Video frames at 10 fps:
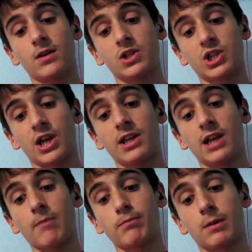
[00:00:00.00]
şey
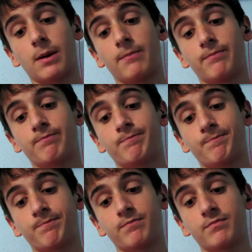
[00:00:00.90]
yapmamam.
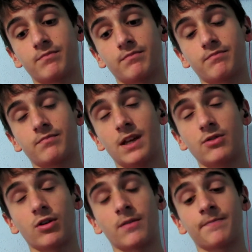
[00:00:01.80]

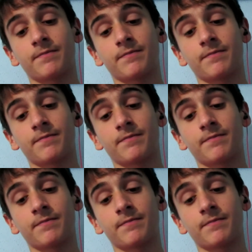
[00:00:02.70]
Neydi o?